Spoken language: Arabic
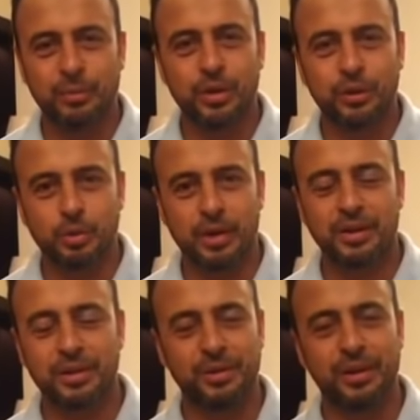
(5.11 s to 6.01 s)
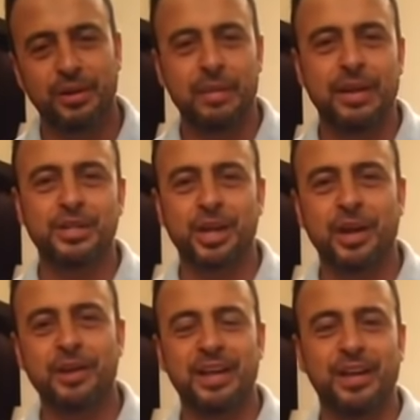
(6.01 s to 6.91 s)
وأنتم أقرب إلى الله معلش
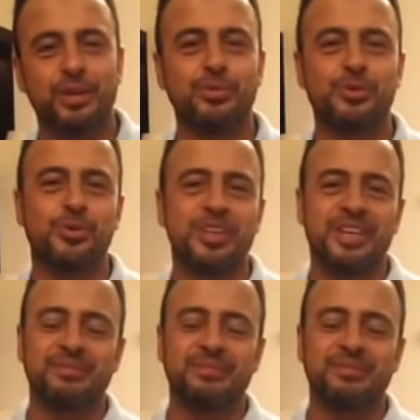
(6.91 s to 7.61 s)
تأخرنا عليكم شوية